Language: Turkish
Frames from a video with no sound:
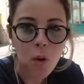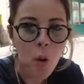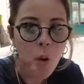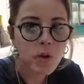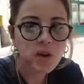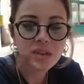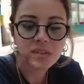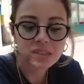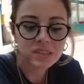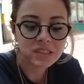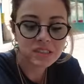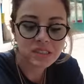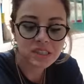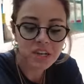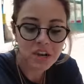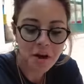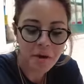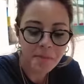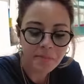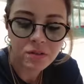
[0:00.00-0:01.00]
O kadar iyi
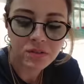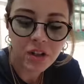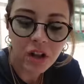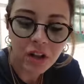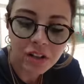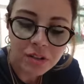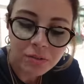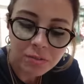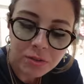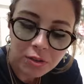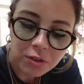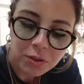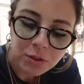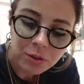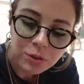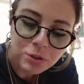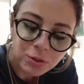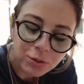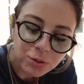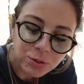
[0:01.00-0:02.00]
ki. Dalga mı
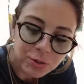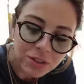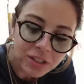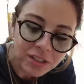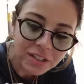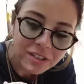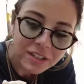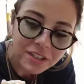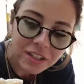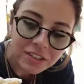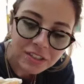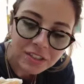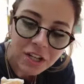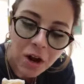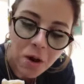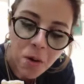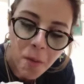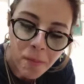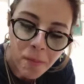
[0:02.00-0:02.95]
geçiyorsunuz arkadaşlar?